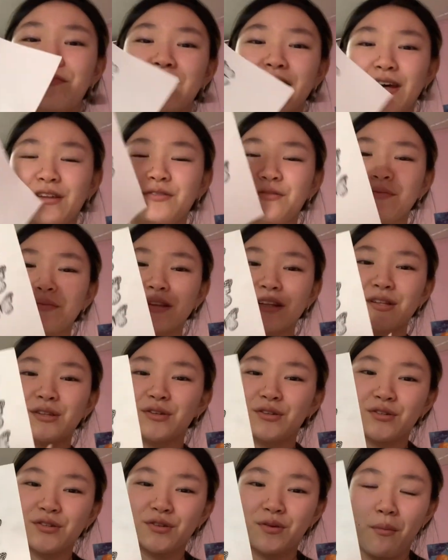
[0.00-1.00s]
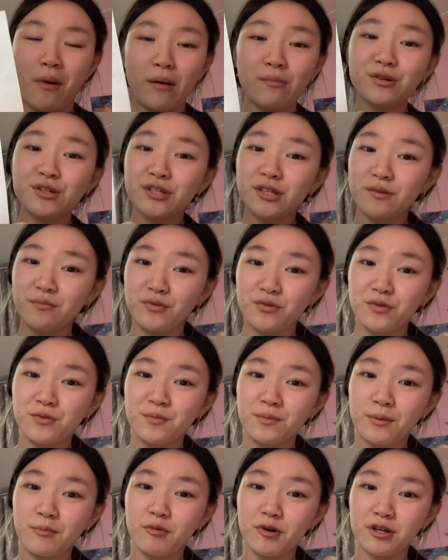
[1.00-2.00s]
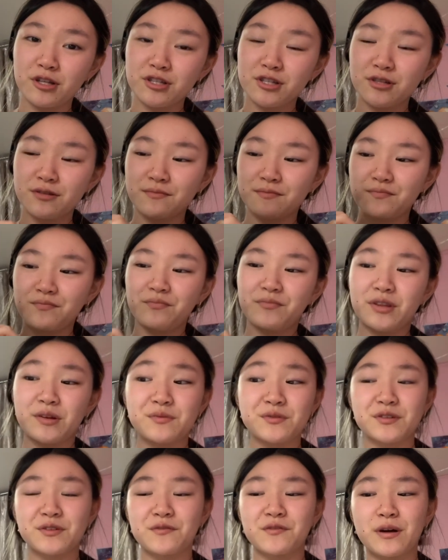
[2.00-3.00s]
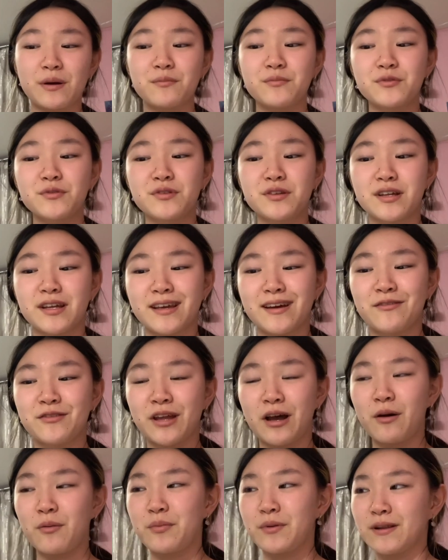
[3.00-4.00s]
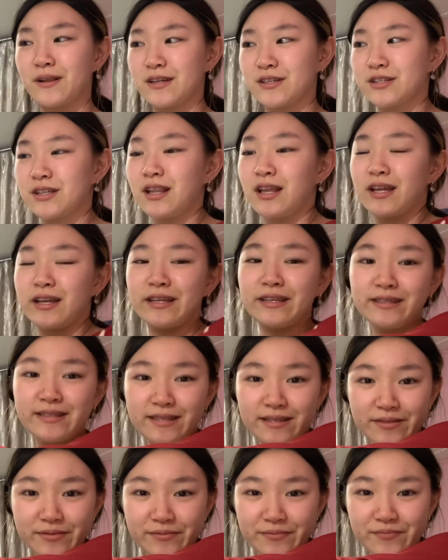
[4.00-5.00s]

я думала то, что бабочки будут побольше. Потому что в компьютере я вот так приложила лист.